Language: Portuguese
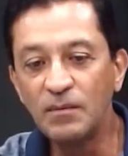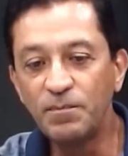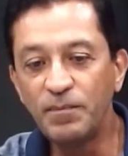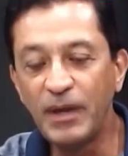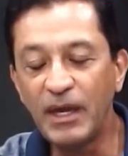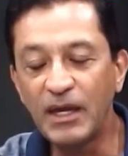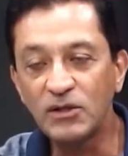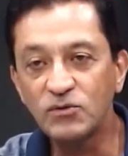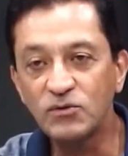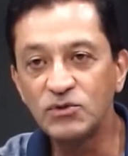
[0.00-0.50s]

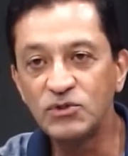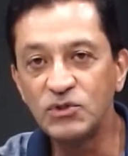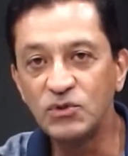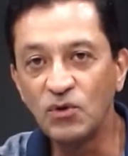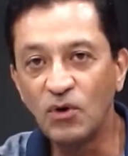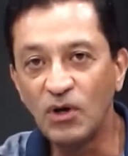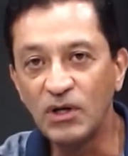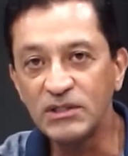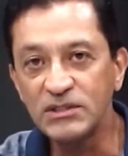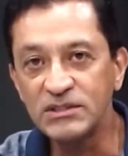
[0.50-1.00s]
perto de
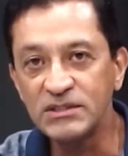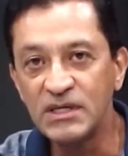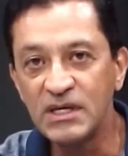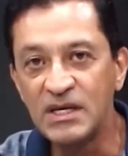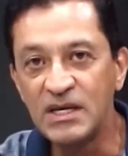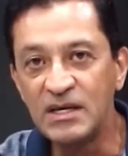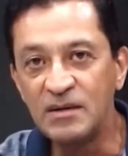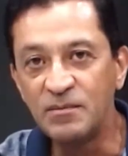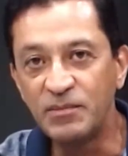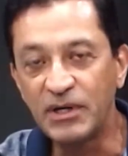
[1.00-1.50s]
nós,
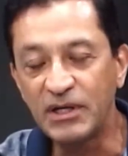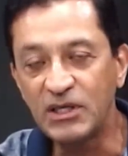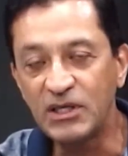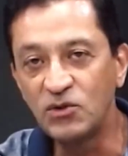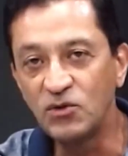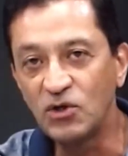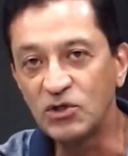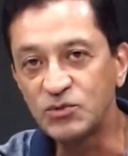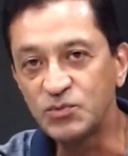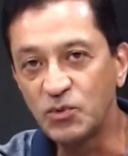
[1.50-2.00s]
para que
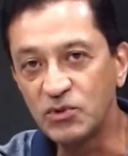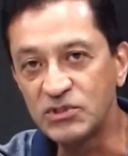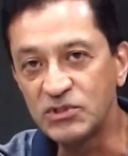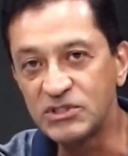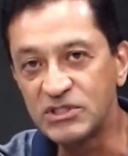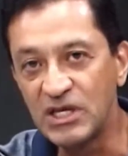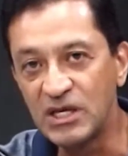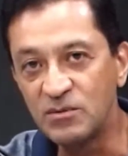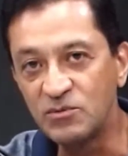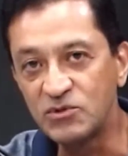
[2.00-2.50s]
nós
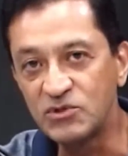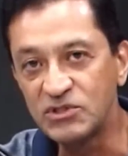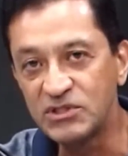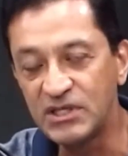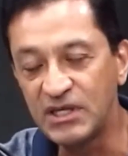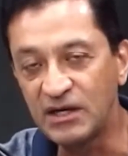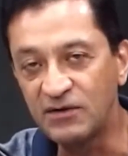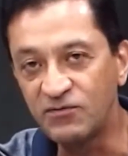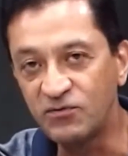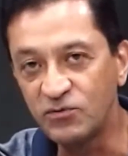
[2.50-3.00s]
possamos
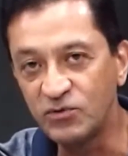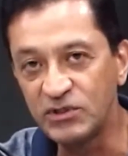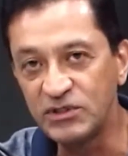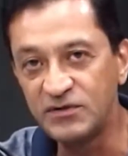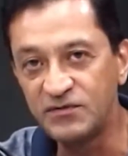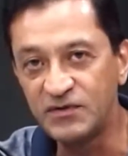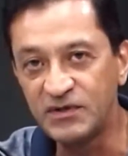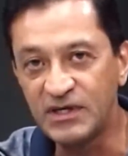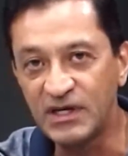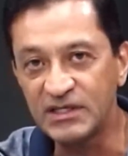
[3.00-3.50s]
ter a
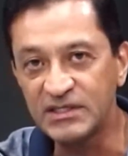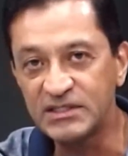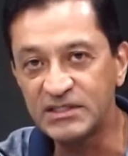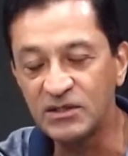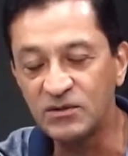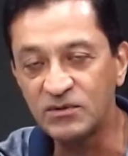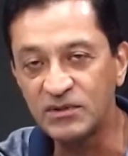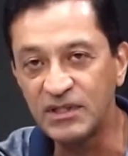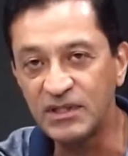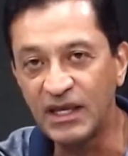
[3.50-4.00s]

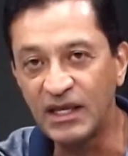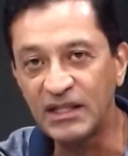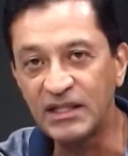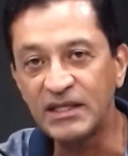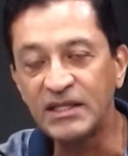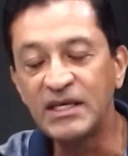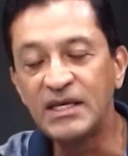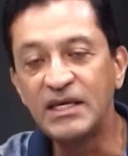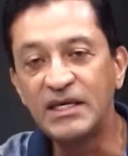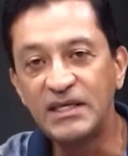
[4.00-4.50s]
fluidificação
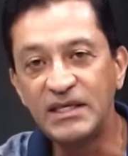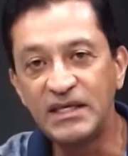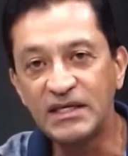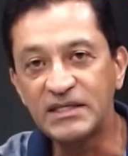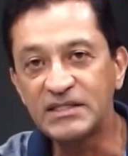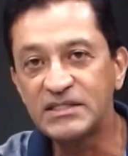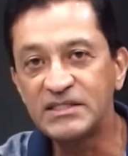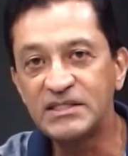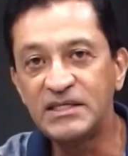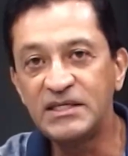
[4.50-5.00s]
dela e
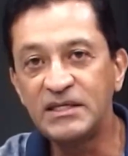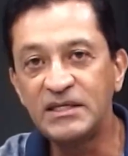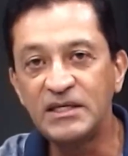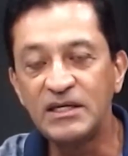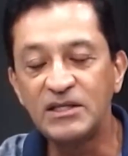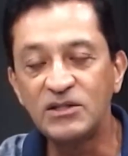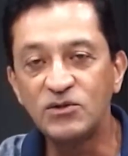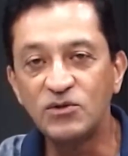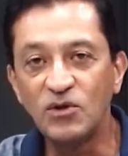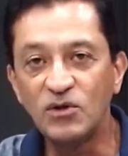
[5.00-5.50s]
assim
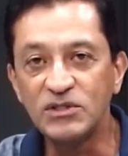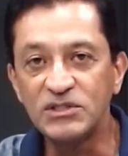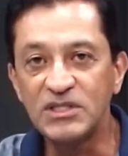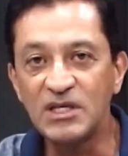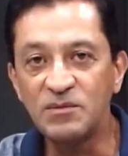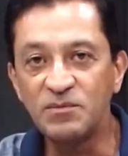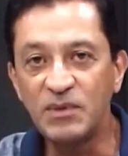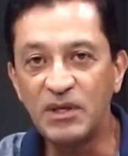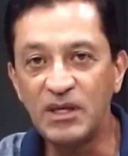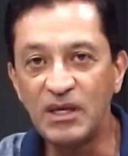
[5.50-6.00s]
nós
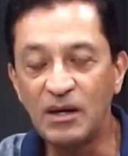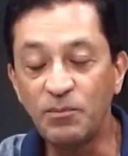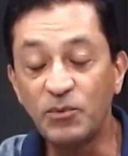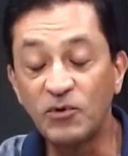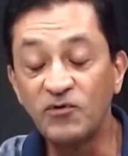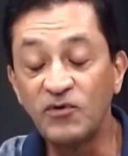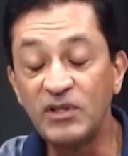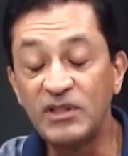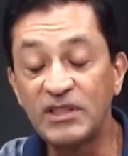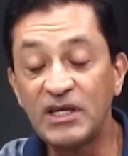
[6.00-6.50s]
também
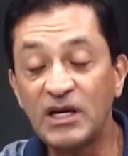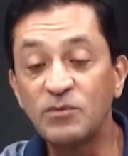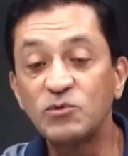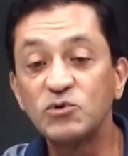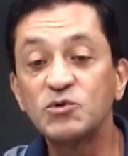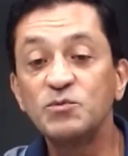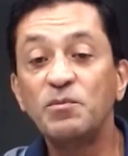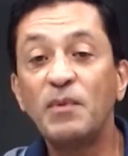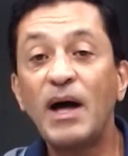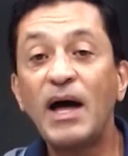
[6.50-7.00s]

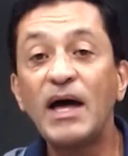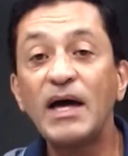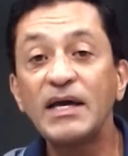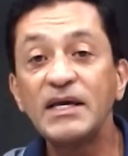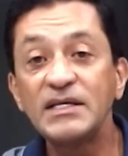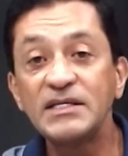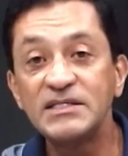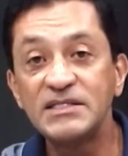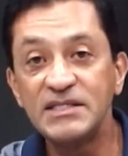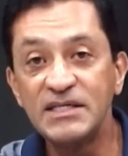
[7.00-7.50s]
aproveitarmos
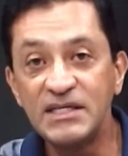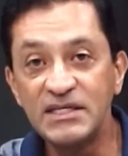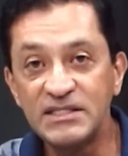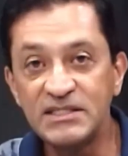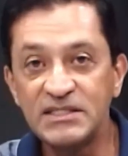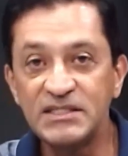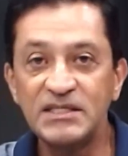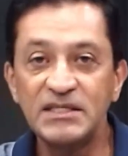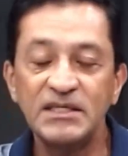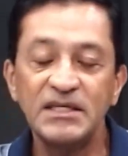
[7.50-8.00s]
mais
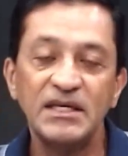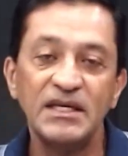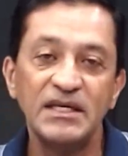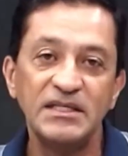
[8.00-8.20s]
esse